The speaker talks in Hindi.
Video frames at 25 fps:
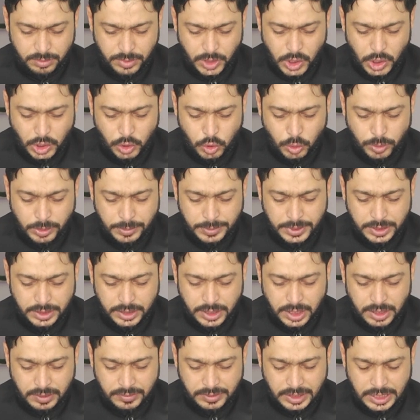मलदहू
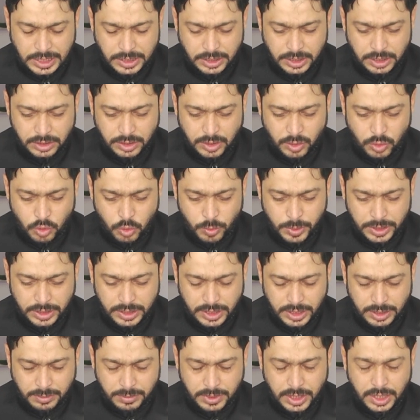मक्का व हजरत
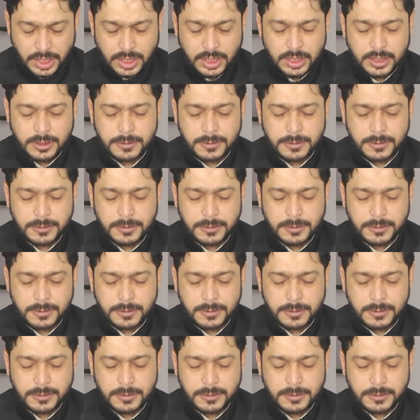बतबा